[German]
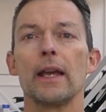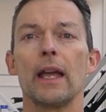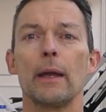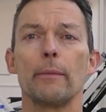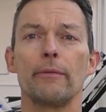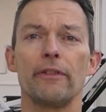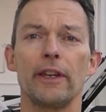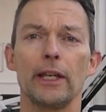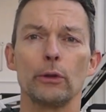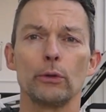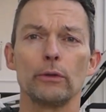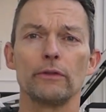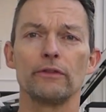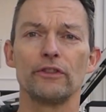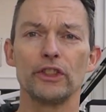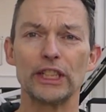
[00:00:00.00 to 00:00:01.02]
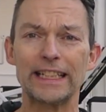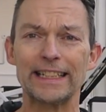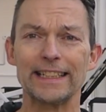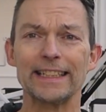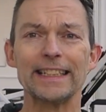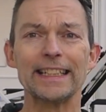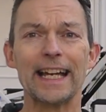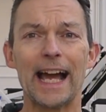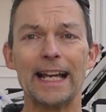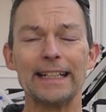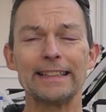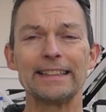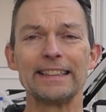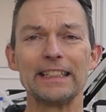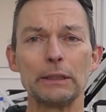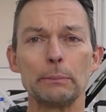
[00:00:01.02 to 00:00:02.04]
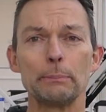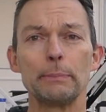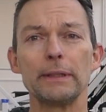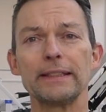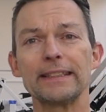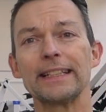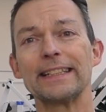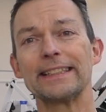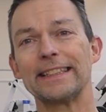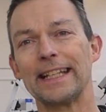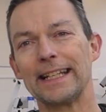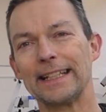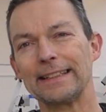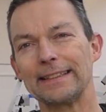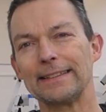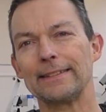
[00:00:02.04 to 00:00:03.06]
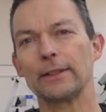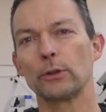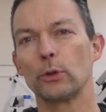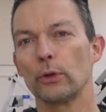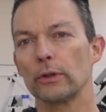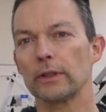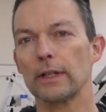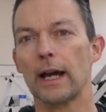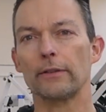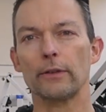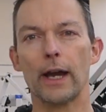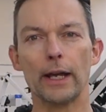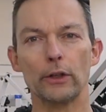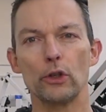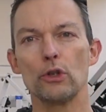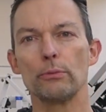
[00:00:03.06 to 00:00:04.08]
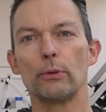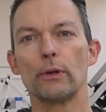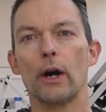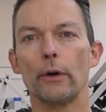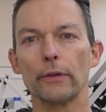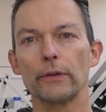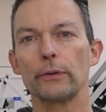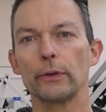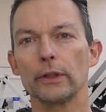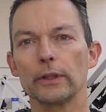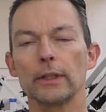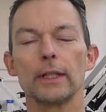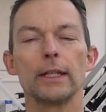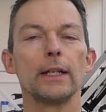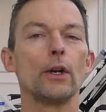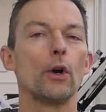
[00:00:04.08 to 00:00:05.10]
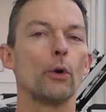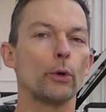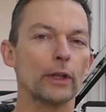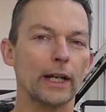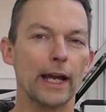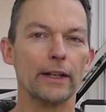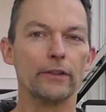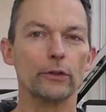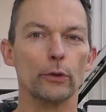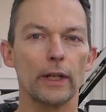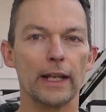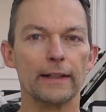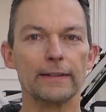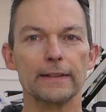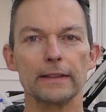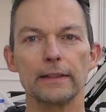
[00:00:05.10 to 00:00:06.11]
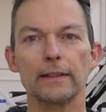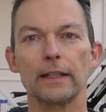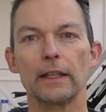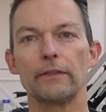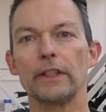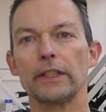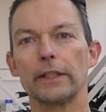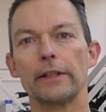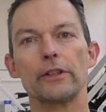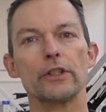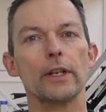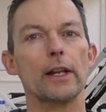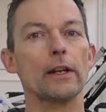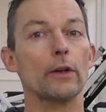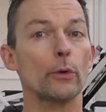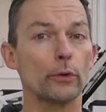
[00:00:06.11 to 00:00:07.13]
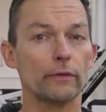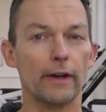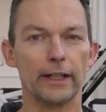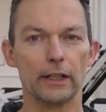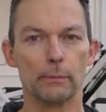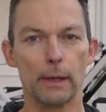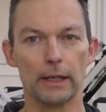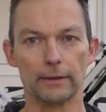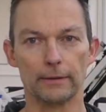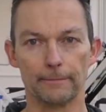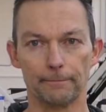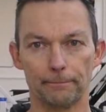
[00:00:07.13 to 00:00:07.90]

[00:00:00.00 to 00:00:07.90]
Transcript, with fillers: Empfehlungen wirklich 30 bis 60 Sekunden, also eine Übung ausführen und gleich zur nächsten Gewicht einstellen und weitermachen.